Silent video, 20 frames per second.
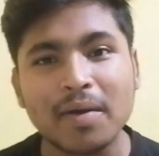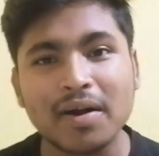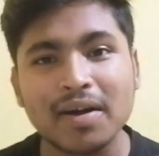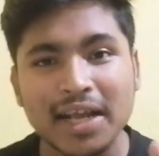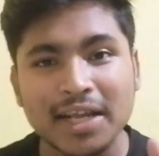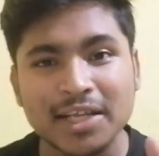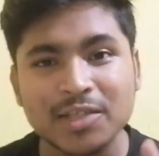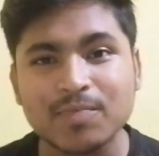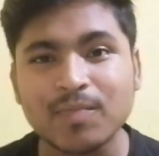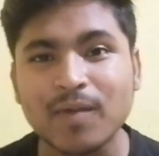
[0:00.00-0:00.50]

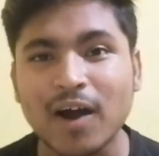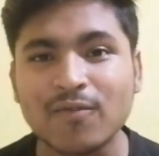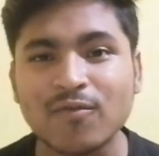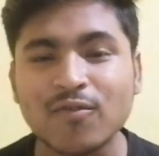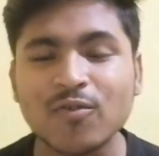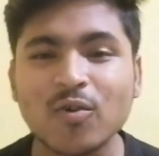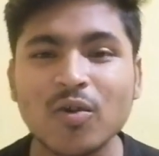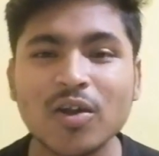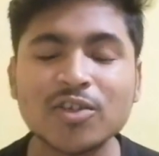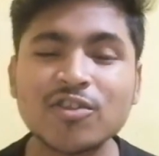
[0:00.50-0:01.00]
বাট এই
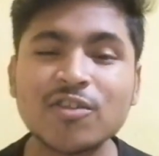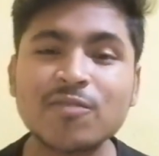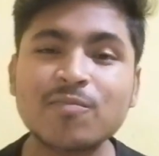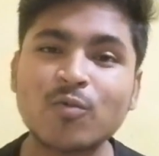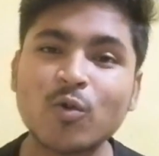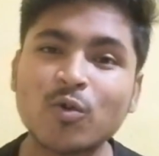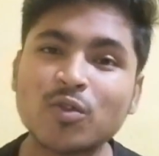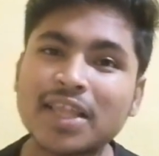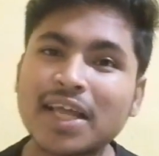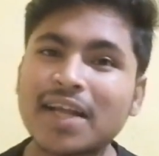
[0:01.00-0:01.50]
স্মার্টফোনগুলো যদি
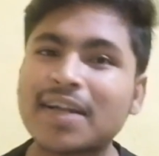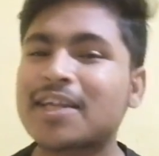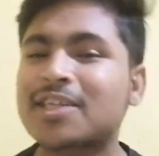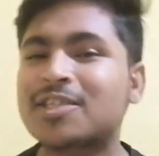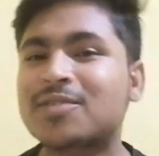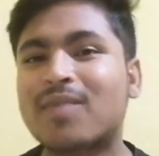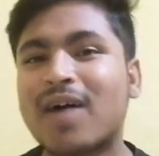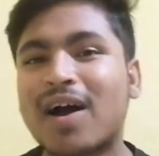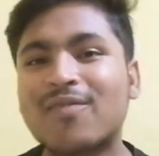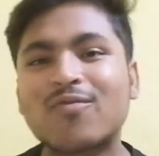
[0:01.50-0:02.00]

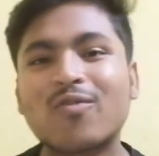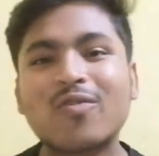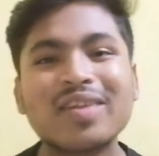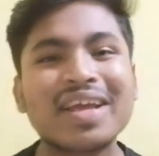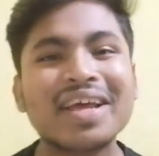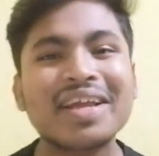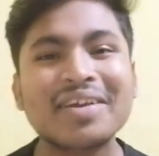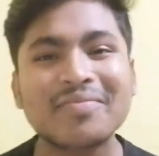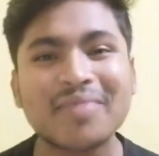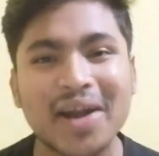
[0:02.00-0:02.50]
প্রত্যেকটা
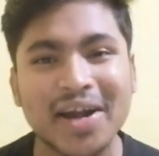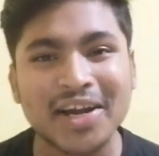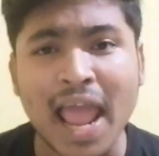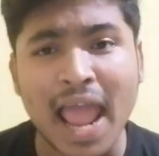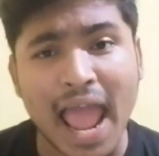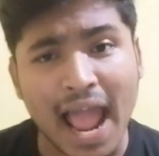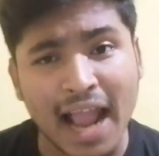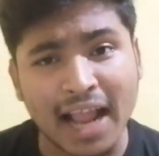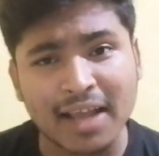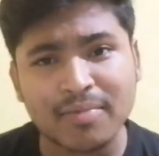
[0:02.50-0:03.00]
স্মার্টফোন স্যামসাংকে
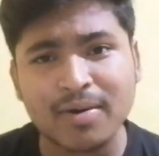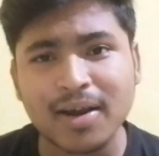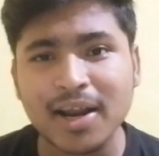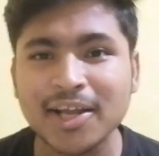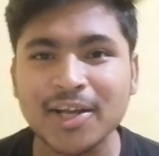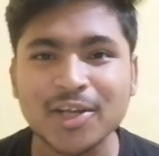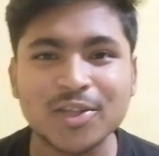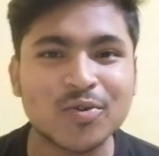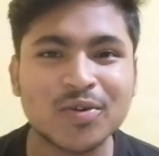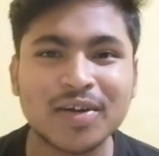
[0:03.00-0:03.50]
রিব্র্যান্ডিং
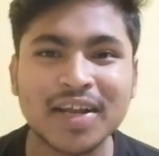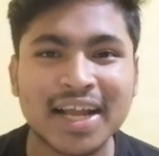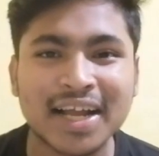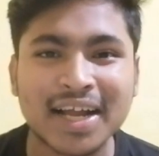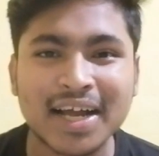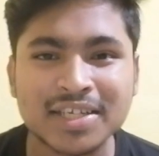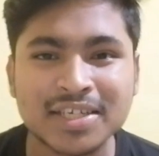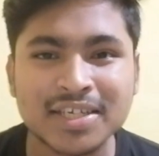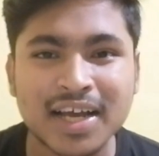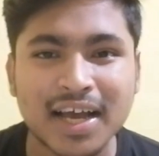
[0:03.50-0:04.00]
একেবারে কিন্তু
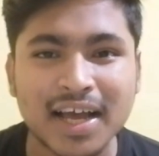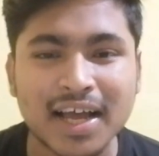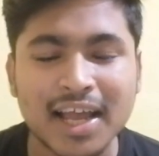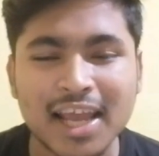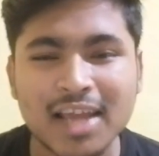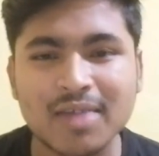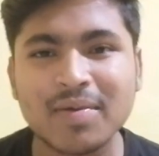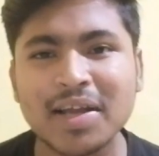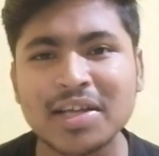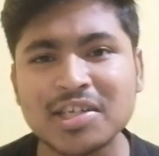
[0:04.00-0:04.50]
ঠিক কাজ না
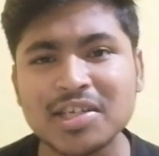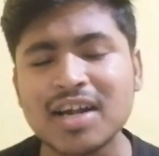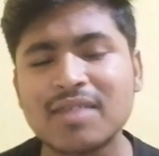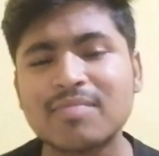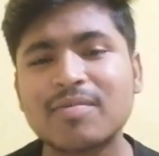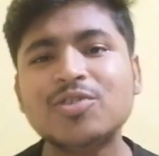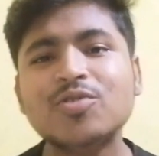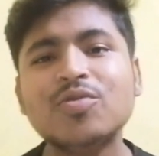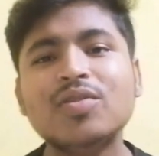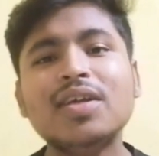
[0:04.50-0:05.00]
এবার
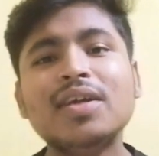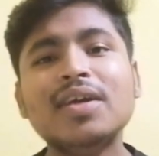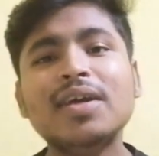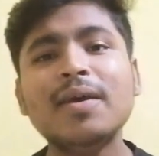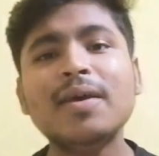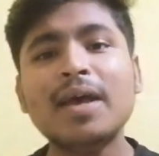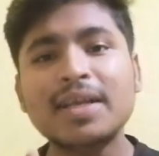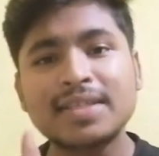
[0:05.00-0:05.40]
সেটা আমরা যদি